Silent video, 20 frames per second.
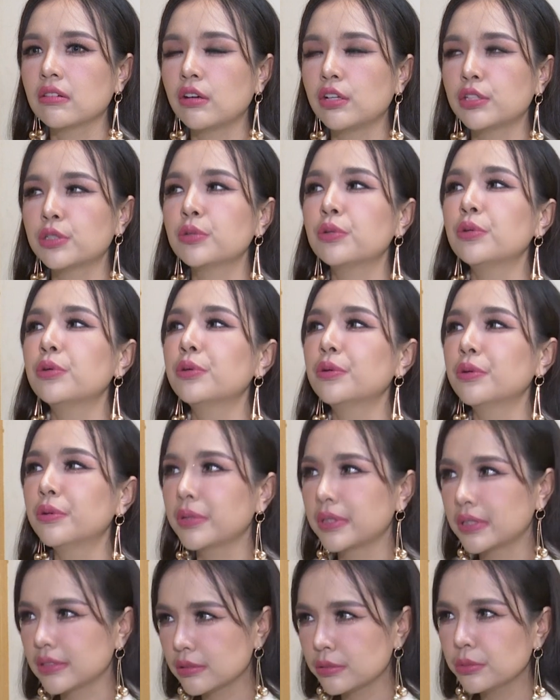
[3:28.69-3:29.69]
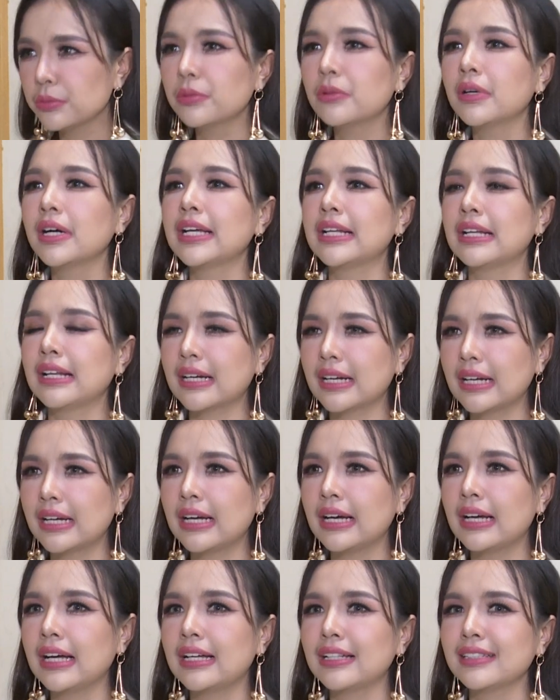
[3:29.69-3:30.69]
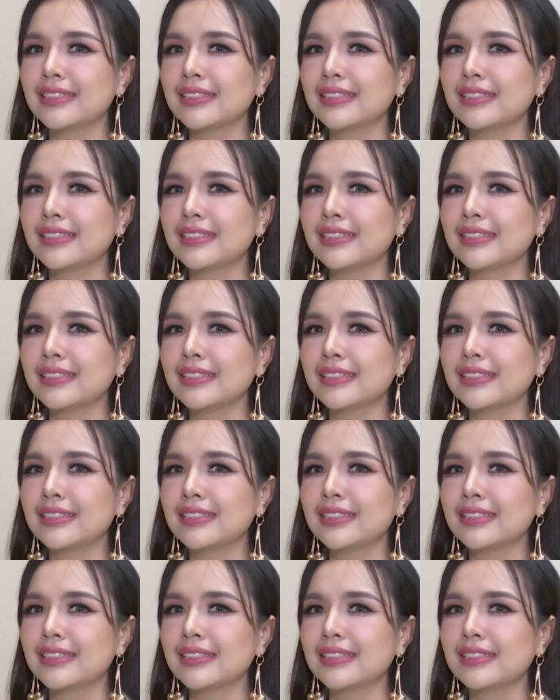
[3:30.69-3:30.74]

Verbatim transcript: ขอโทษด้วยนะคะ